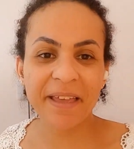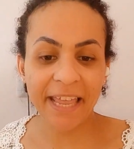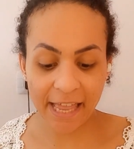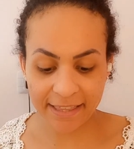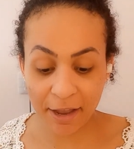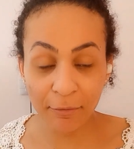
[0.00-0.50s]

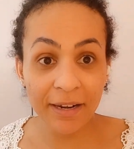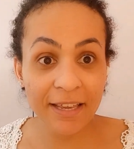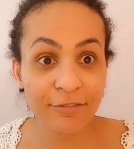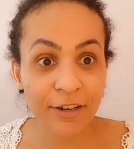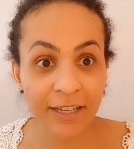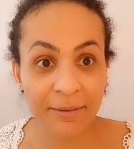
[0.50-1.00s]
Peguei até um
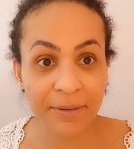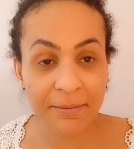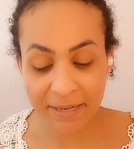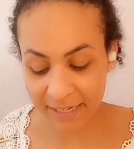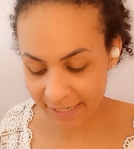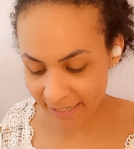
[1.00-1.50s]
livro aqui
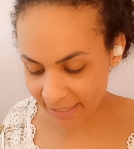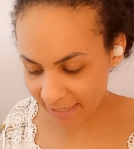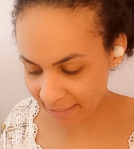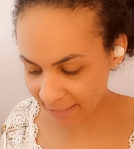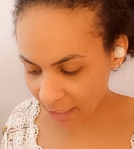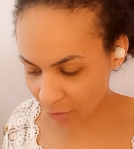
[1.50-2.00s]
pra mim
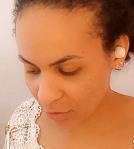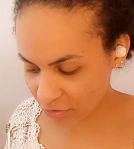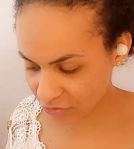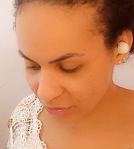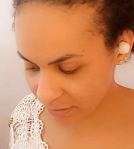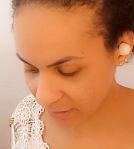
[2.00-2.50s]
ler na
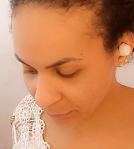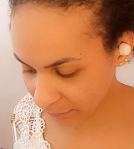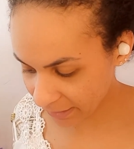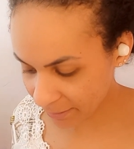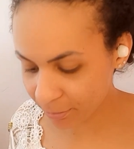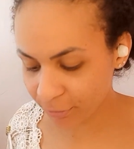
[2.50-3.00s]
loja, eu não
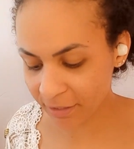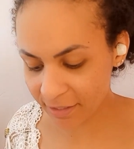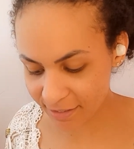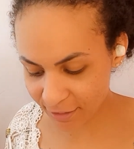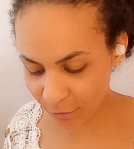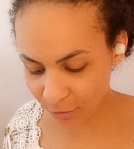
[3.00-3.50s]
li, por
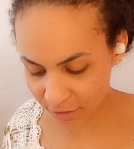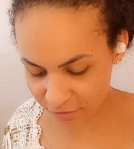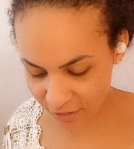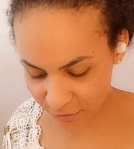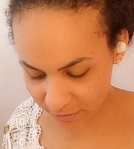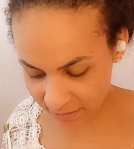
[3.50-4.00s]
isso que eu
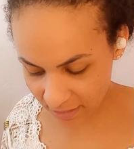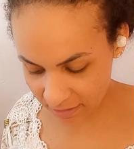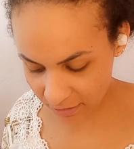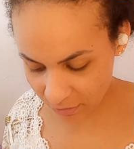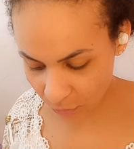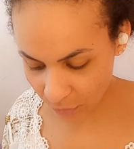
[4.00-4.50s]
gosto de anotar
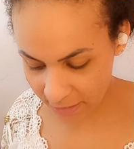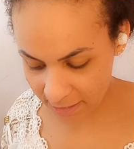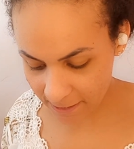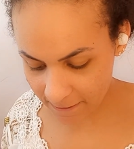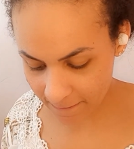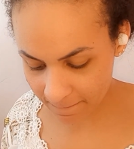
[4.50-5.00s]
as
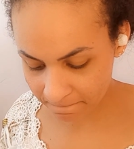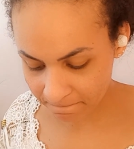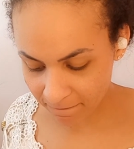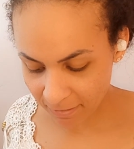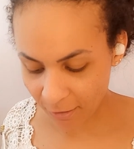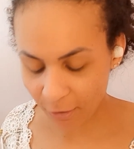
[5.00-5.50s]
coisas.
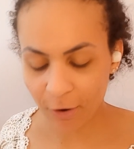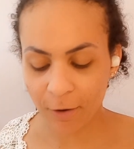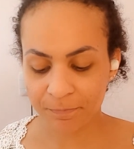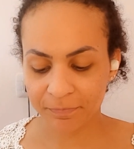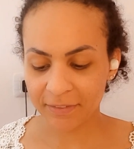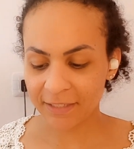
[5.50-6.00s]

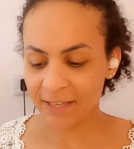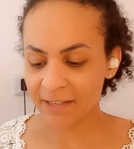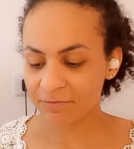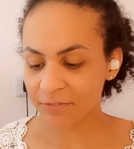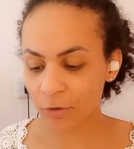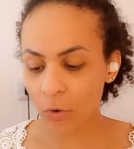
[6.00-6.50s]
Ó,
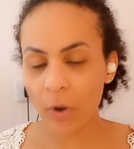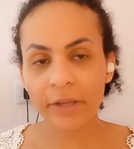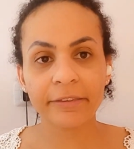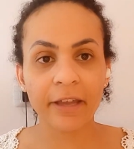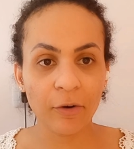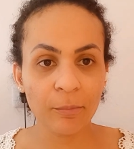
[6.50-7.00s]
ficou
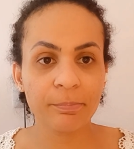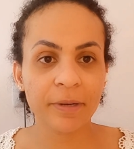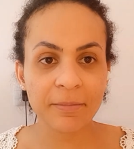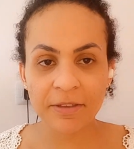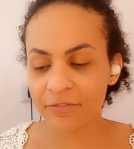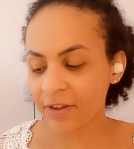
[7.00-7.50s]
então
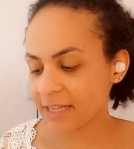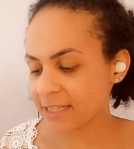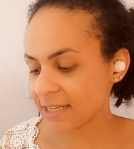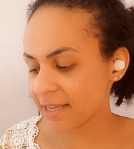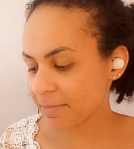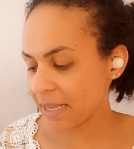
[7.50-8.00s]
para mim
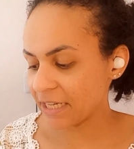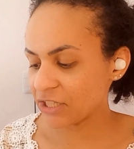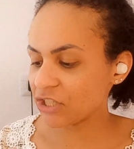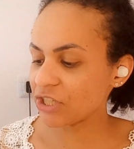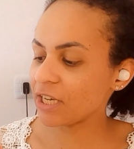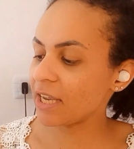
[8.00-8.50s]
fazer a minha
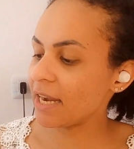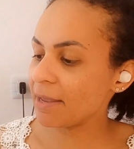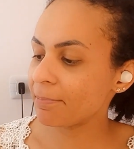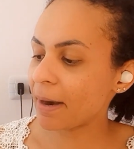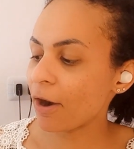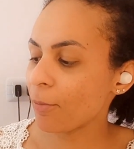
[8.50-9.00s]
listinha,
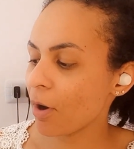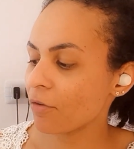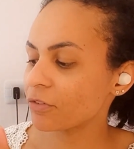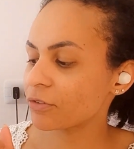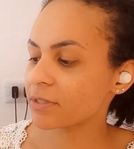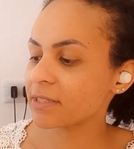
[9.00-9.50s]
limpar o
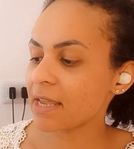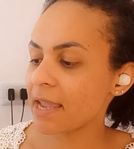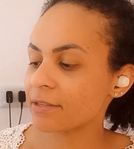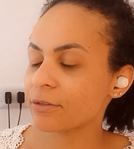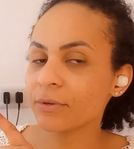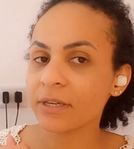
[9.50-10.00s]
móvel do
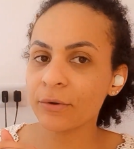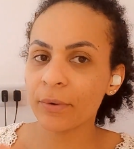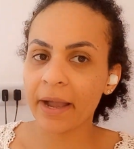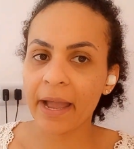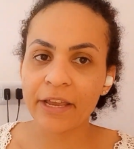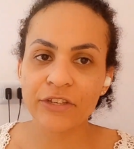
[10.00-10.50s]
centro e o
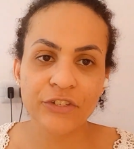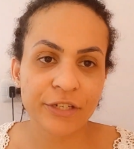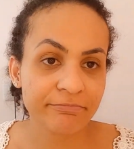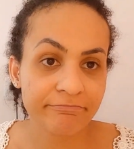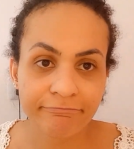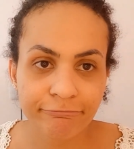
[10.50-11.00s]

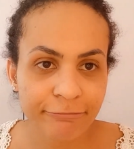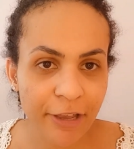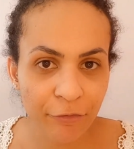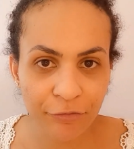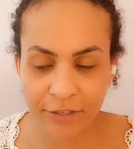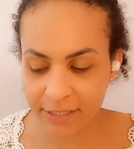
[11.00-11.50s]
caixa.
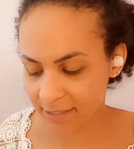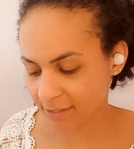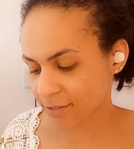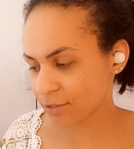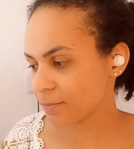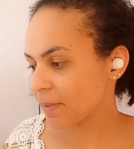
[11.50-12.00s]
Não fiz
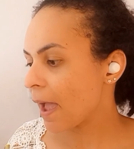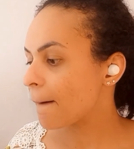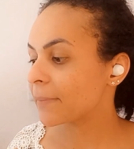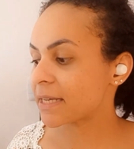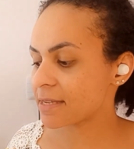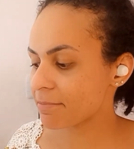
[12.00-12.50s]
isso.
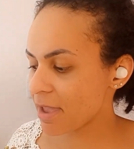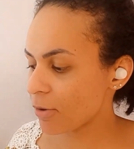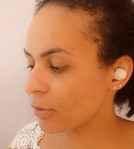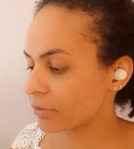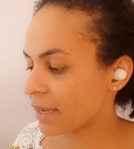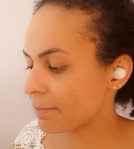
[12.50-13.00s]
Mas também
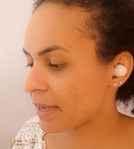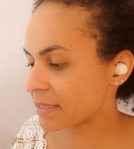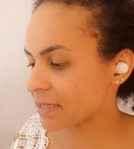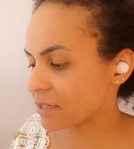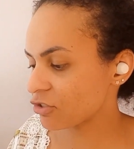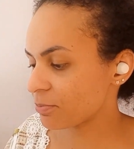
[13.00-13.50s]
eu montei
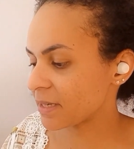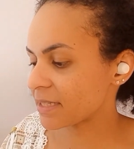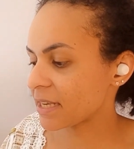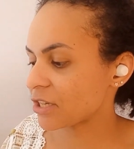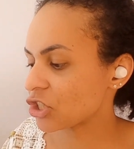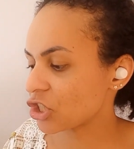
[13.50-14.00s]
bastante
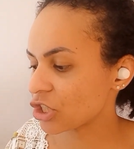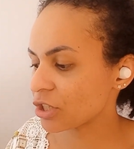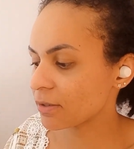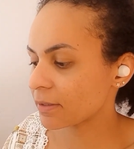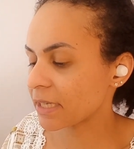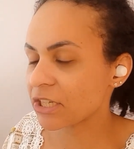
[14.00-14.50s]

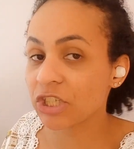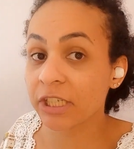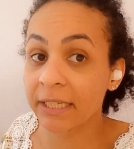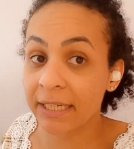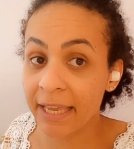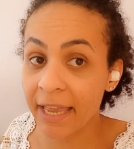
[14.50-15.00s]
presentinho, atendi
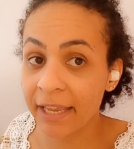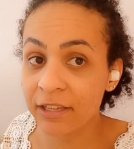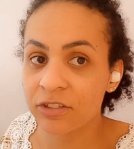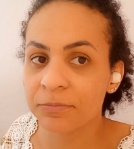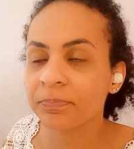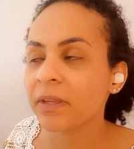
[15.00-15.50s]

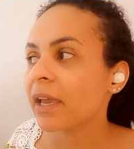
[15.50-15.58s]
cliente.